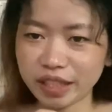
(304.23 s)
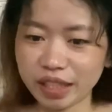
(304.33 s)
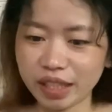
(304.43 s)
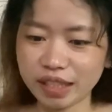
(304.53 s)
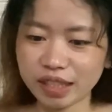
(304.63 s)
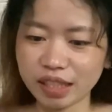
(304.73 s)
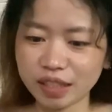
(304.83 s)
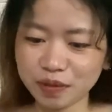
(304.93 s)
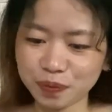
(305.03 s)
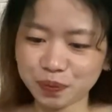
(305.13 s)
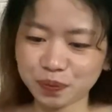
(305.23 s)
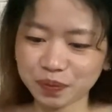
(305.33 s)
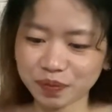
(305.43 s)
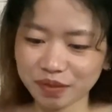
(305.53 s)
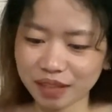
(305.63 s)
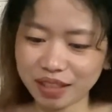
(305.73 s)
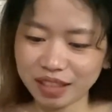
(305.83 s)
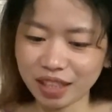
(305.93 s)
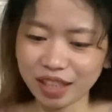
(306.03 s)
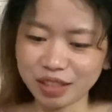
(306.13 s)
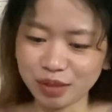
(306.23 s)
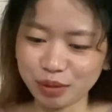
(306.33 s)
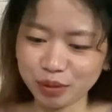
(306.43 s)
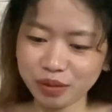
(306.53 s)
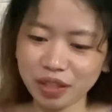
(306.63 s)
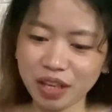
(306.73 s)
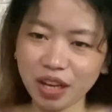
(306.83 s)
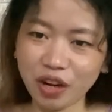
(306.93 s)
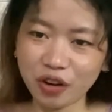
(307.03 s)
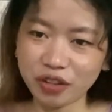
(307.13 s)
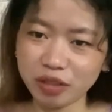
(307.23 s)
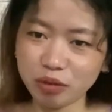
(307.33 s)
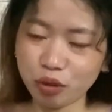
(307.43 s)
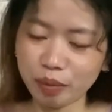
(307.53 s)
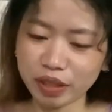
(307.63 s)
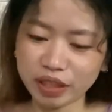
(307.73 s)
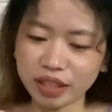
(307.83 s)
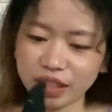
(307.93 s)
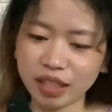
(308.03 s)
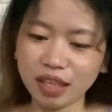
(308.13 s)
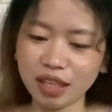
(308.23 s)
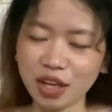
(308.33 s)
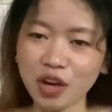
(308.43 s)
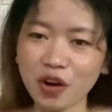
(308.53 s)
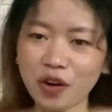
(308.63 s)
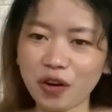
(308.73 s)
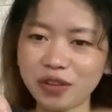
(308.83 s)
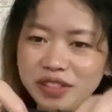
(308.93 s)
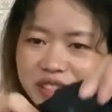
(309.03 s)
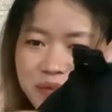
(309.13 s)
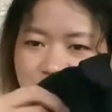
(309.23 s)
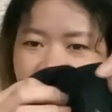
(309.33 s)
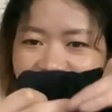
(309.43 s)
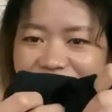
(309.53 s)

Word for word: किया ऐसा दिखाती हूँ और ये भी ओपन किया और जब मैंने